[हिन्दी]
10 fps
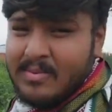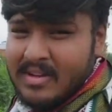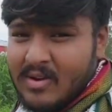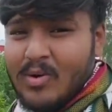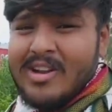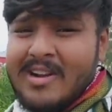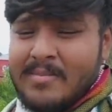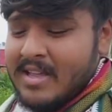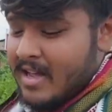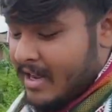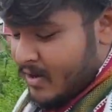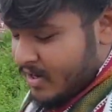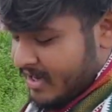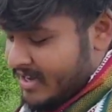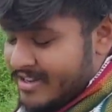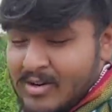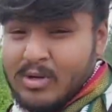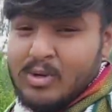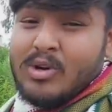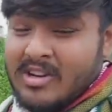हॉर्न बजा रहा हो कह रहे
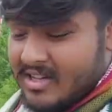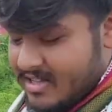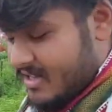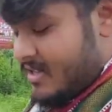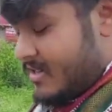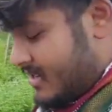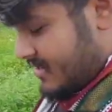ठोक ना चाहिए